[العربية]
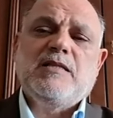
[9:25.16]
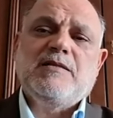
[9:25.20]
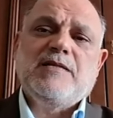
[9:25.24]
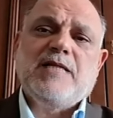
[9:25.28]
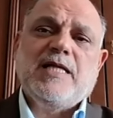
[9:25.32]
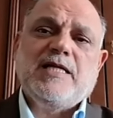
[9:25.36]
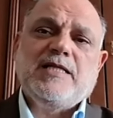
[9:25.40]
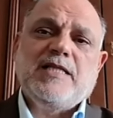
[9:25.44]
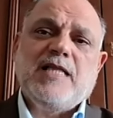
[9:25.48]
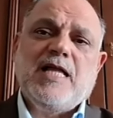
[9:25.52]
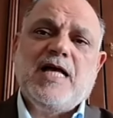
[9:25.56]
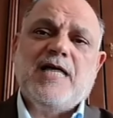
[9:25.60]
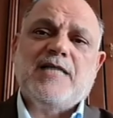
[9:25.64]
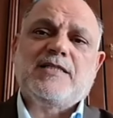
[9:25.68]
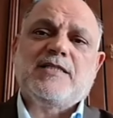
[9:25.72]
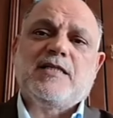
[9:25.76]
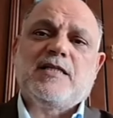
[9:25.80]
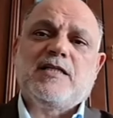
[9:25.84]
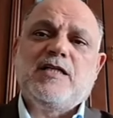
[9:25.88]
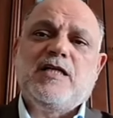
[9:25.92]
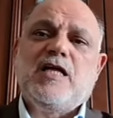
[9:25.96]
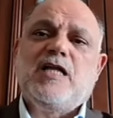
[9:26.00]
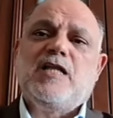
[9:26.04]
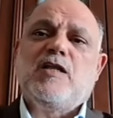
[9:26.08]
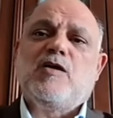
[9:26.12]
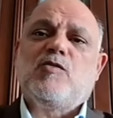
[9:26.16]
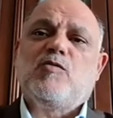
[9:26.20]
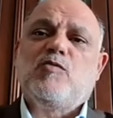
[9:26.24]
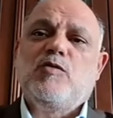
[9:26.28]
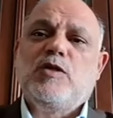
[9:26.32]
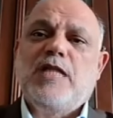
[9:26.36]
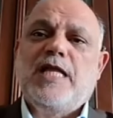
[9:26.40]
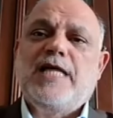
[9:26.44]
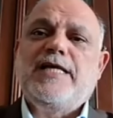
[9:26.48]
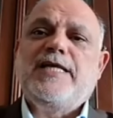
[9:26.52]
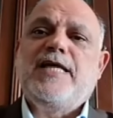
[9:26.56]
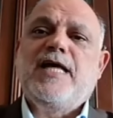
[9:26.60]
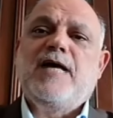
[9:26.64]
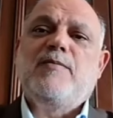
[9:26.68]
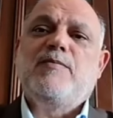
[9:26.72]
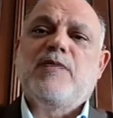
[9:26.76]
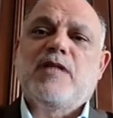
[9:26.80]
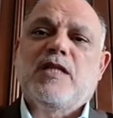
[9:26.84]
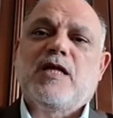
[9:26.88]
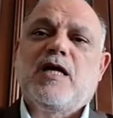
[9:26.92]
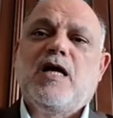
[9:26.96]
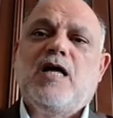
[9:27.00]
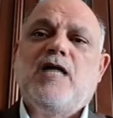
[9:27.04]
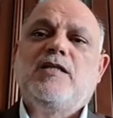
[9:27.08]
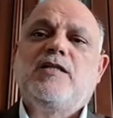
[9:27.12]
يعني لا استطيع ان اقول الايام
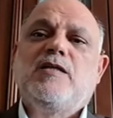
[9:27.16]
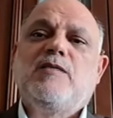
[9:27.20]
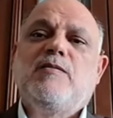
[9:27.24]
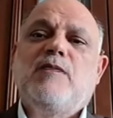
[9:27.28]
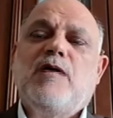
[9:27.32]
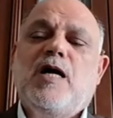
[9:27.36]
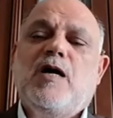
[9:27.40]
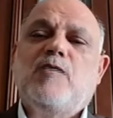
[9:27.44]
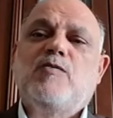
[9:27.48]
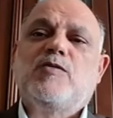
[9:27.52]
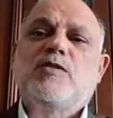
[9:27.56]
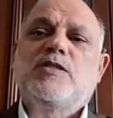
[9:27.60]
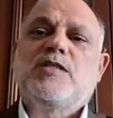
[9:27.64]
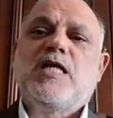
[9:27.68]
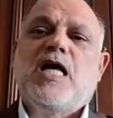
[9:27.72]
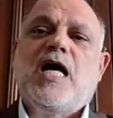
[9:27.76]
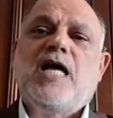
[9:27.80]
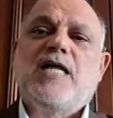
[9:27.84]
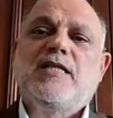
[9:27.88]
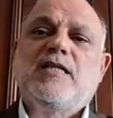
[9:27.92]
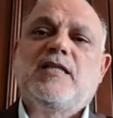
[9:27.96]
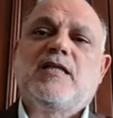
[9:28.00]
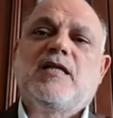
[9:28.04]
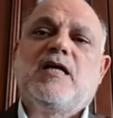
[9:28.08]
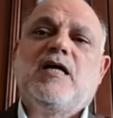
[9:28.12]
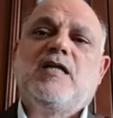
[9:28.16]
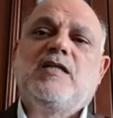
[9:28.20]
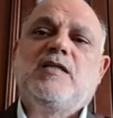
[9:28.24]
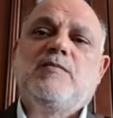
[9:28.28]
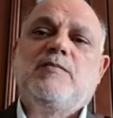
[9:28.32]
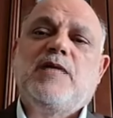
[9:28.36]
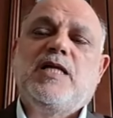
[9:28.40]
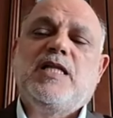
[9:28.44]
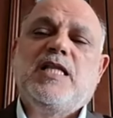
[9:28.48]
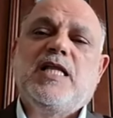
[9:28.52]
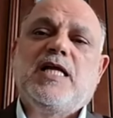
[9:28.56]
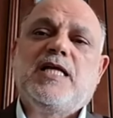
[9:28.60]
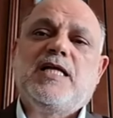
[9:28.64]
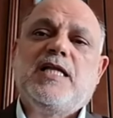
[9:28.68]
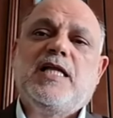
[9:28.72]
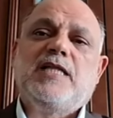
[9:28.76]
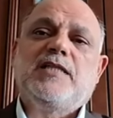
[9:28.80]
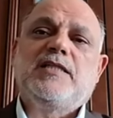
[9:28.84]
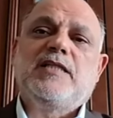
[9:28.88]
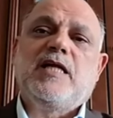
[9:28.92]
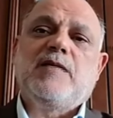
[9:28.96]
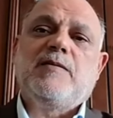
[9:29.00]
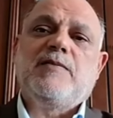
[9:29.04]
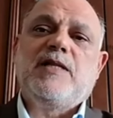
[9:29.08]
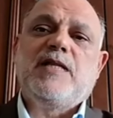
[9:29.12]
القادمه او الساعات القادمه لكن
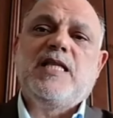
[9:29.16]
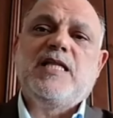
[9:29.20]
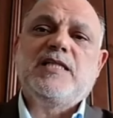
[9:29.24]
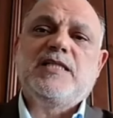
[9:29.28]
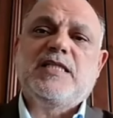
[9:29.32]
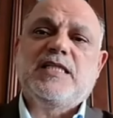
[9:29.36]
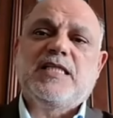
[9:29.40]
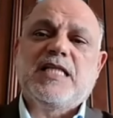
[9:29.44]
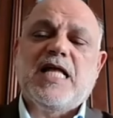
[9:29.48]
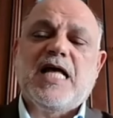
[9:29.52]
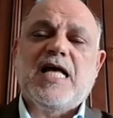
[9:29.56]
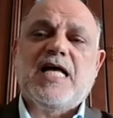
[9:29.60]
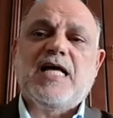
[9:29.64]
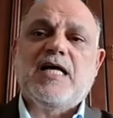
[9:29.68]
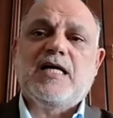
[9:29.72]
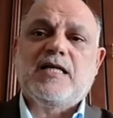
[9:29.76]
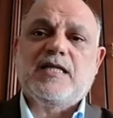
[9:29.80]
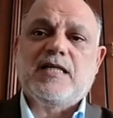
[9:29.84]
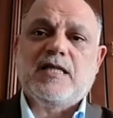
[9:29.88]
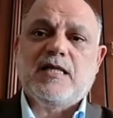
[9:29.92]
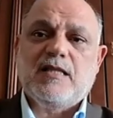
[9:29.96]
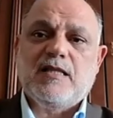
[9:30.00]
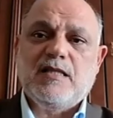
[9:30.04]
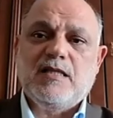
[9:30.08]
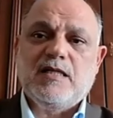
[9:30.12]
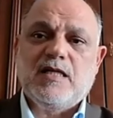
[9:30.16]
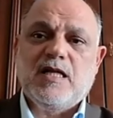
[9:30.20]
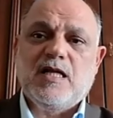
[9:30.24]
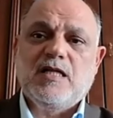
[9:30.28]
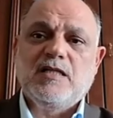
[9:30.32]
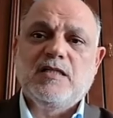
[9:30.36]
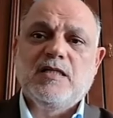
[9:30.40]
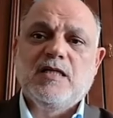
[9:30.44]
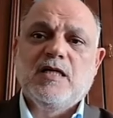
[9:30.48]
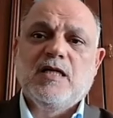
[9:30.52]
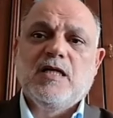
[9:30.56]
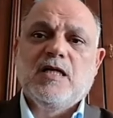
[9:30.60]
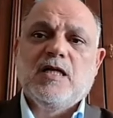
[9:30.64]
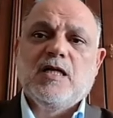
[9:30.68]
الضربه لن تتاخر كثيرا